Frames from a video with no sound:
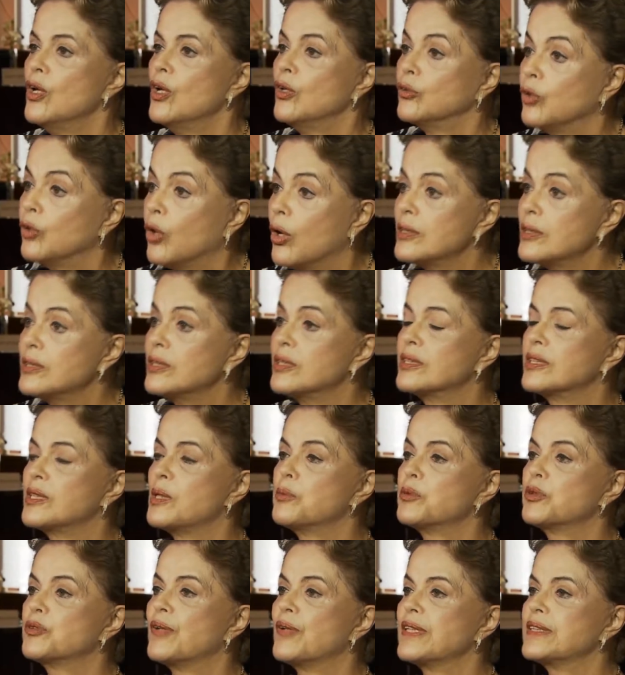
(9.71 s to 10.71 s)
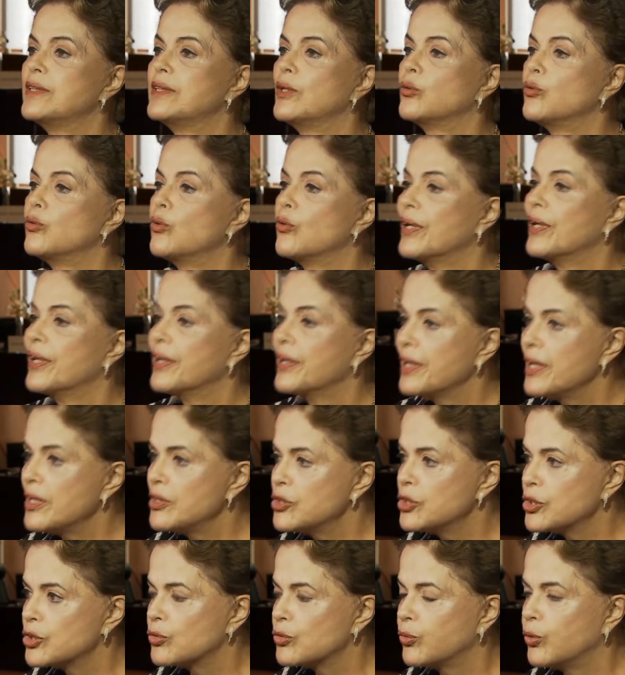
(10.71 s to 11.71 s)
Nós estamos fazendo um
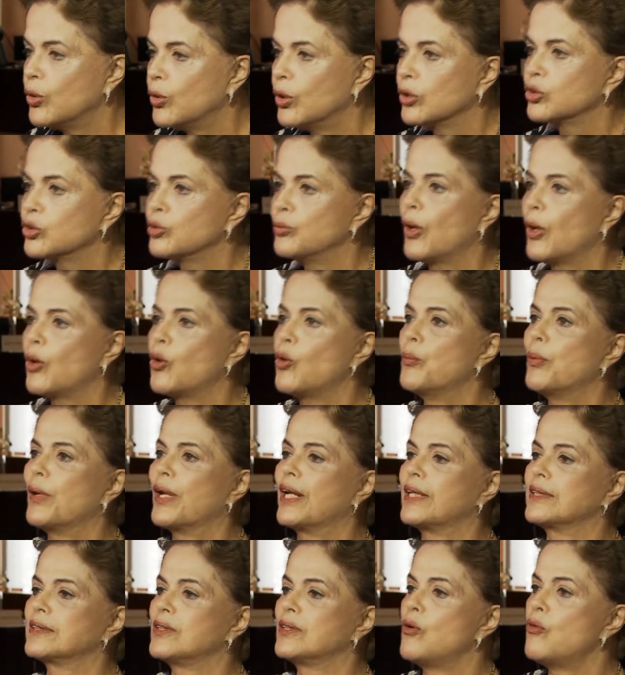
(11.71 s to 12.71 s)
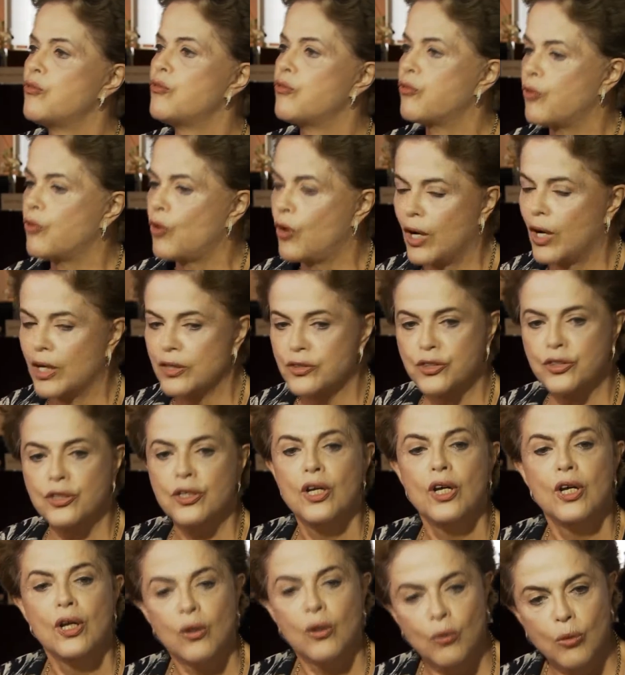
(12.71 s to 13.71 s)
grande esforço, uma cooperação forte
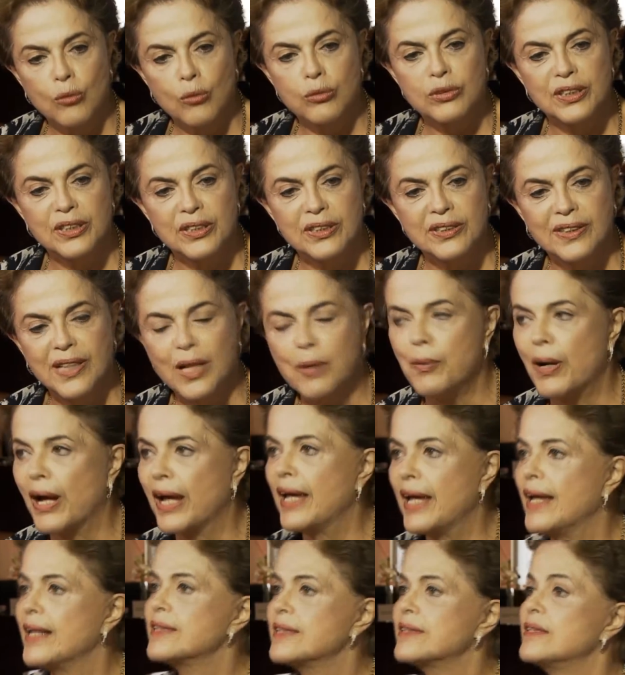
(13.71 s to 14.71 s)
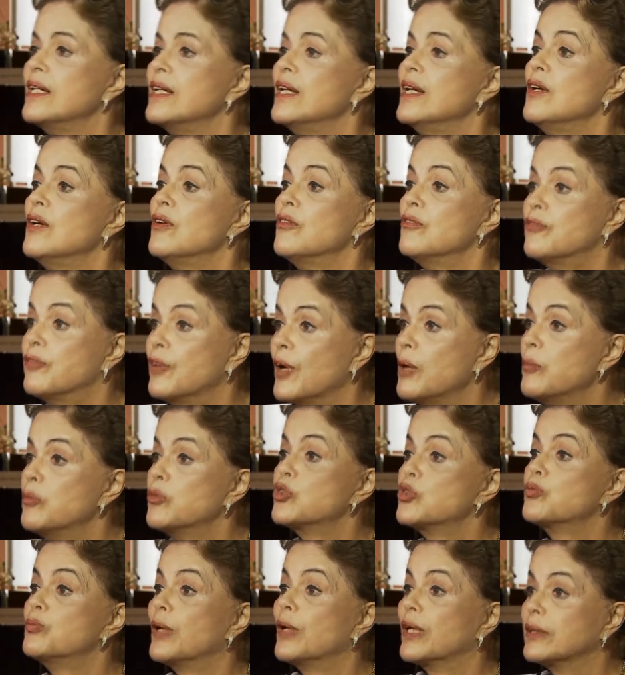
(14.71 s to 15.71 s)
com o Sistema S.
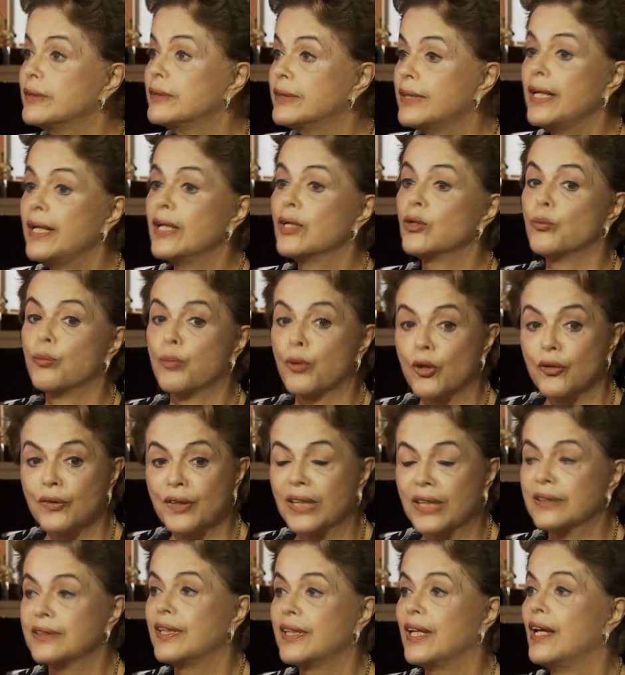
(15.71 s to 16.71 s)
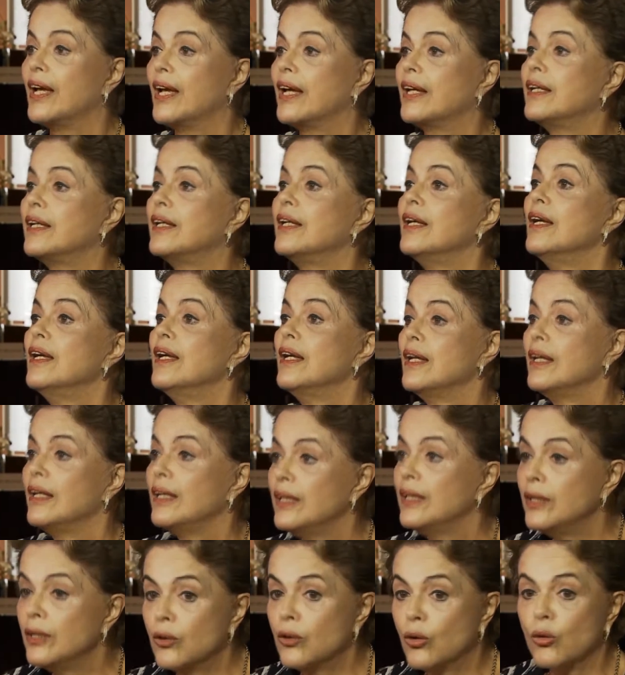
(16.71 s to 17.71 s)
Vamos manter o Pronatec
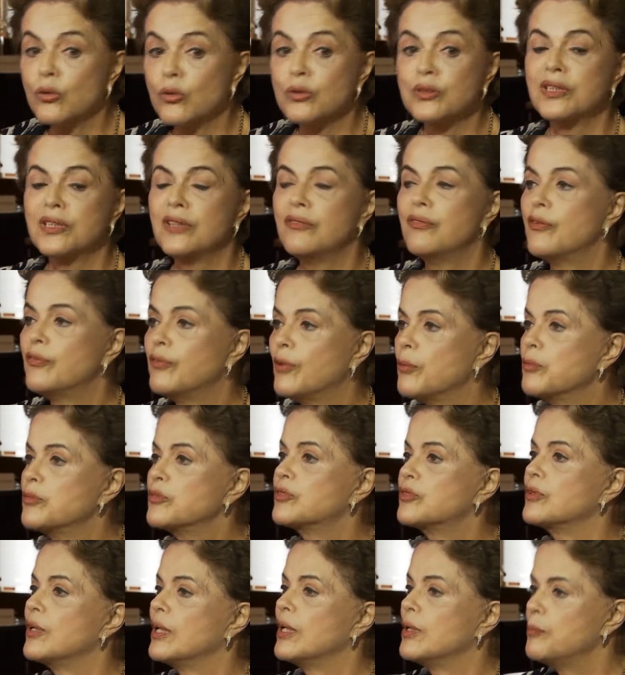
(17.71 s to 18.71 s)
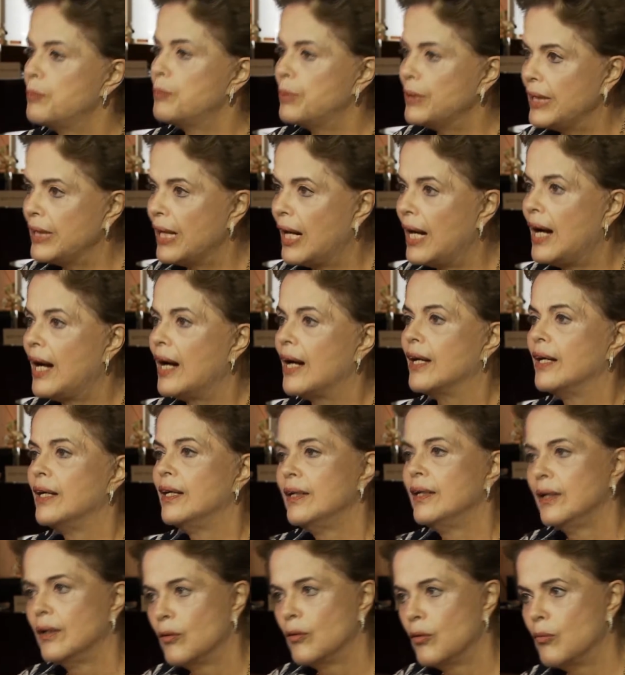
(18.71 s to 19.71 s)
e, inclusive, vamos ampliar
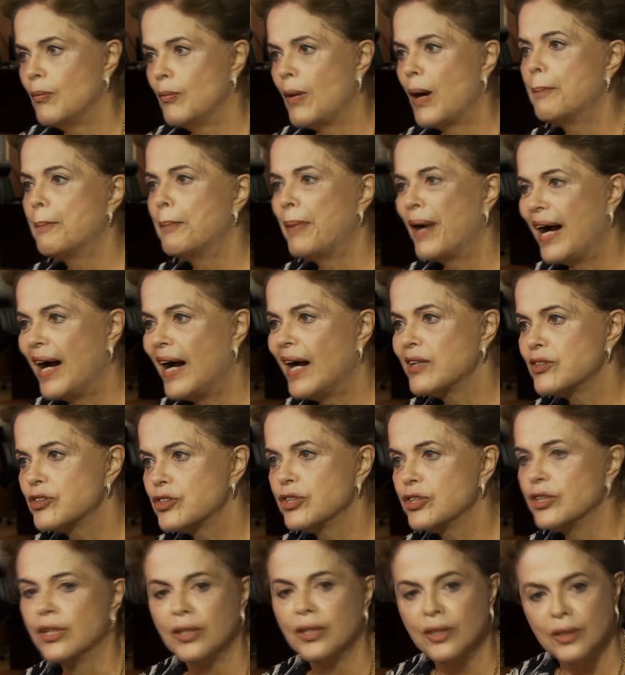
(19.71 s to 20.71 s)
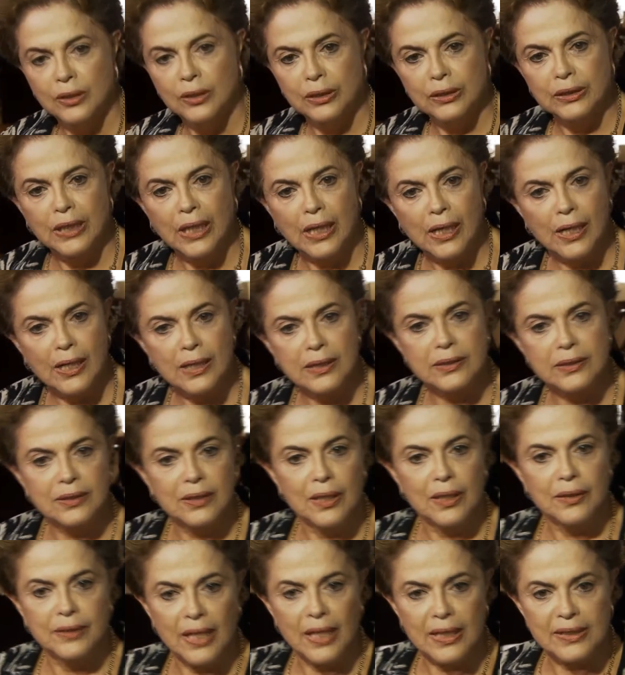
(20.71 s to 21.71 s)
uma parte das,
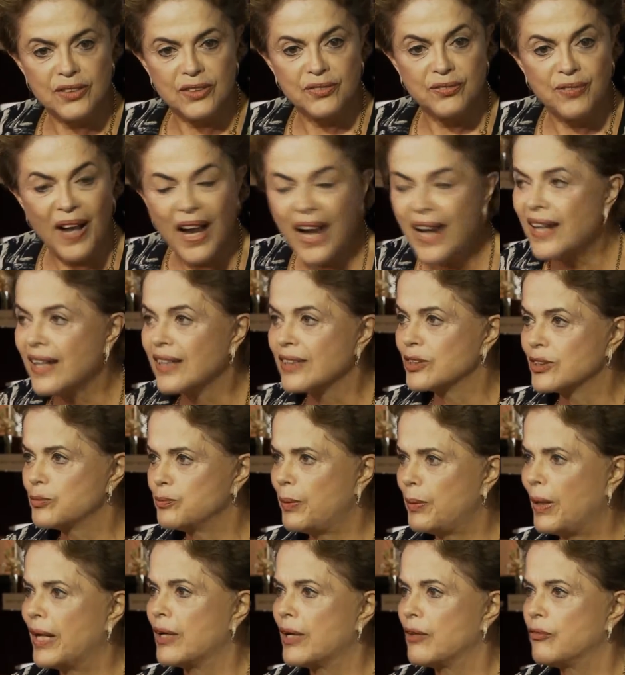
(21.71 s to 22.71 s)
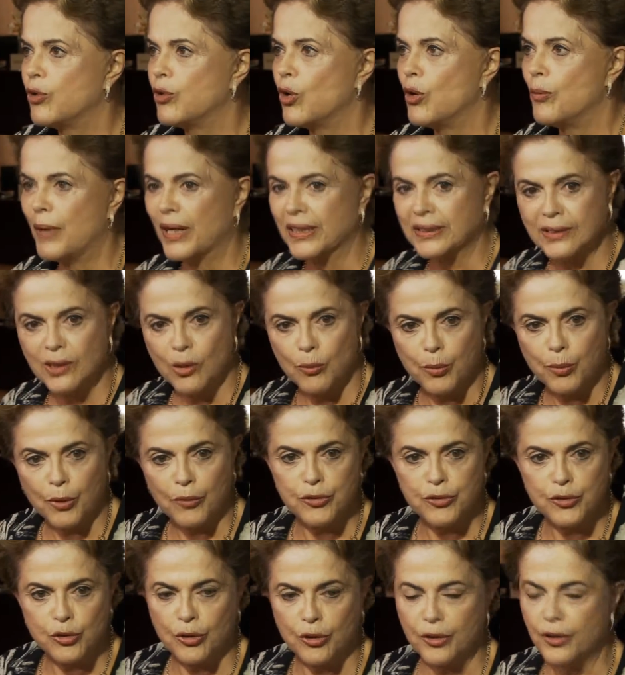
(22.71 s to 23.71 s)
das vagas para a formação
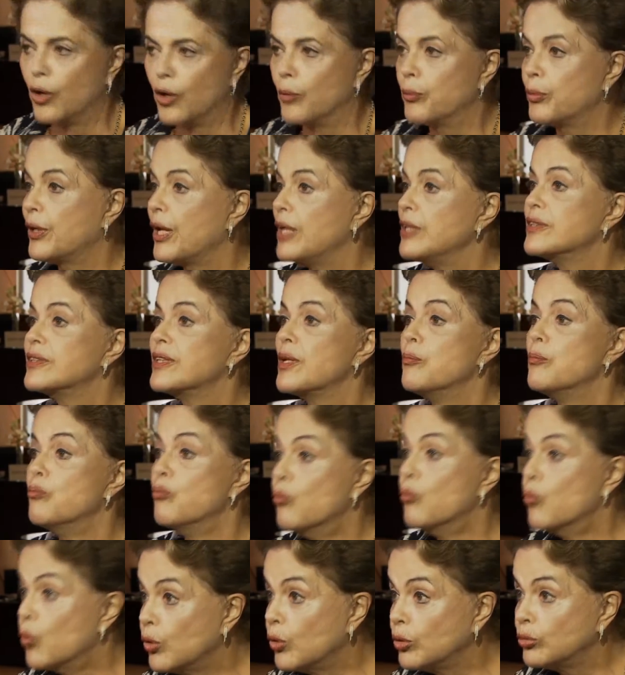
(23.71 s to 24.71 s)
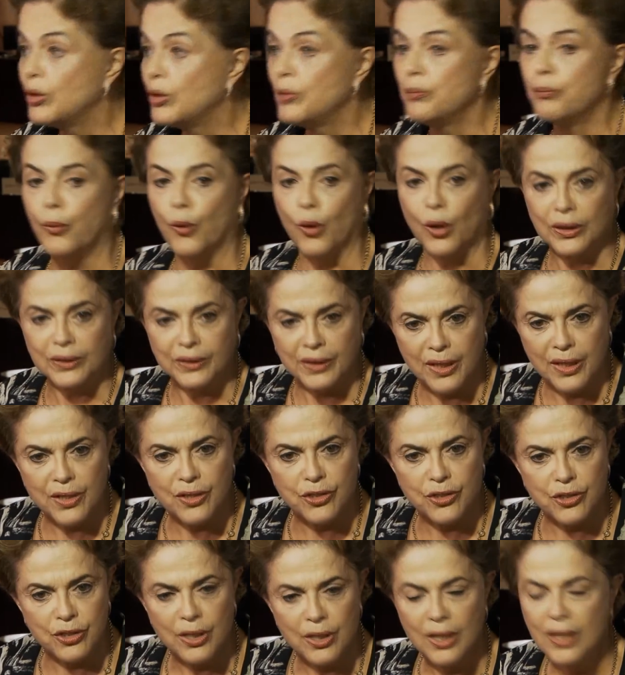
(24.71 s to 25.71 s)
profissional, porque isso é muito
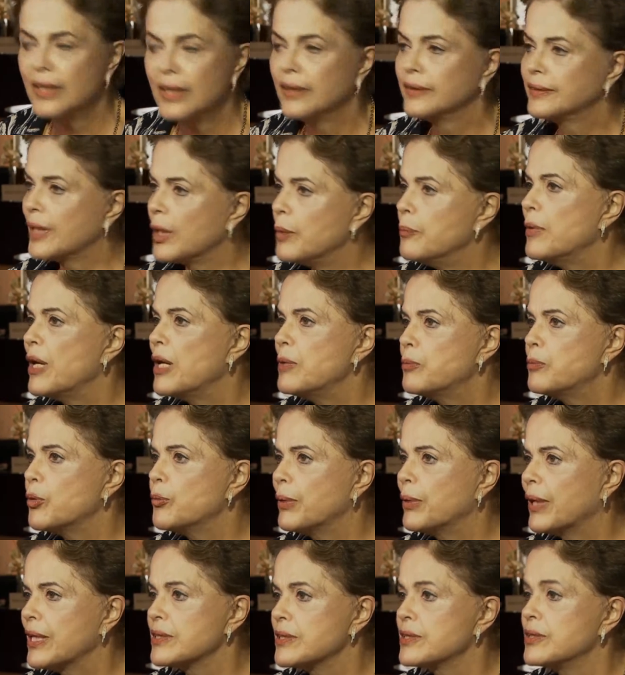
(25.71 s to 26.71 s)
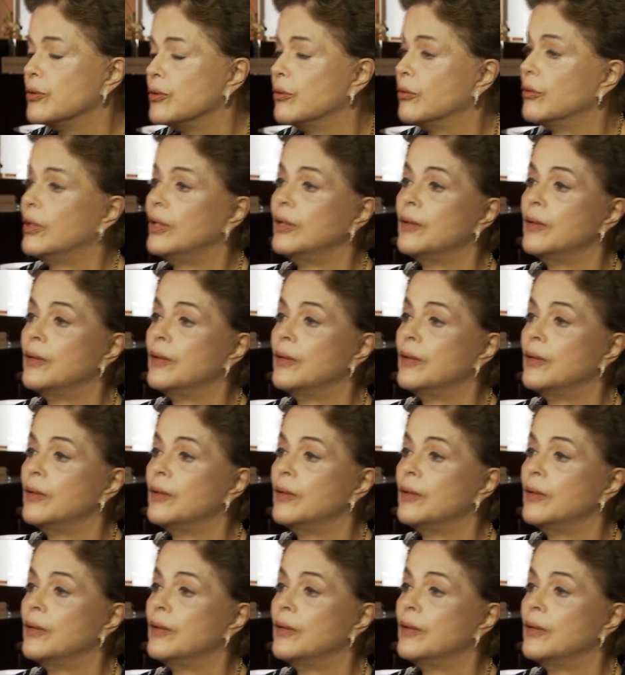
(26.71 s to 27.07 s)
importante também para o Brasil.